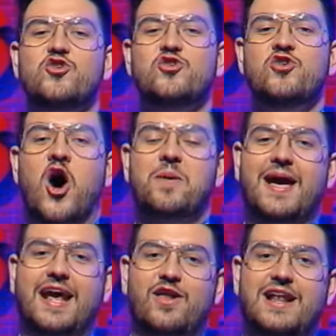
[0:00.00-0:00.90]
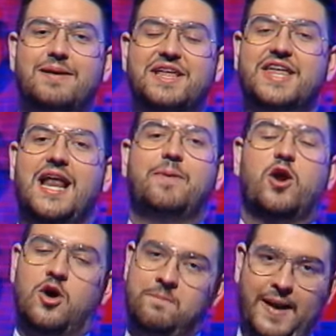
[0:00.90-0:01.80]
No me creo de la varicela,
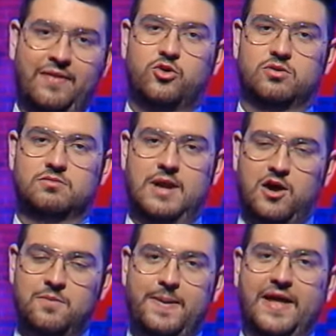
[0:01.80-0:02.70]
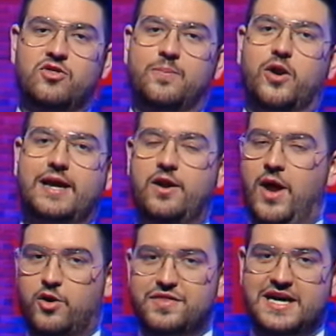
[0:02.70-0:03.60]
pero comprendo. La comprendo porque no hay
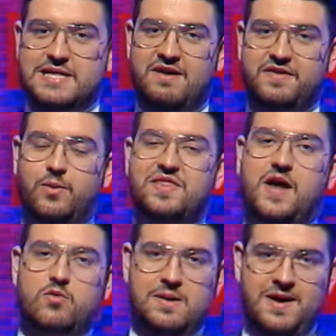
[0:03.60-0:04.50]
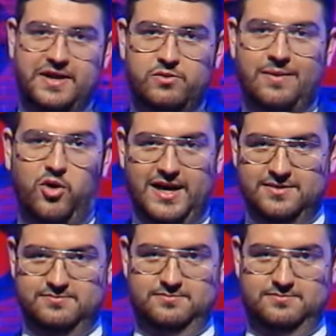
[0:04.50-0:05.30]
cosa que dé más vergüenza que una madre en una boda.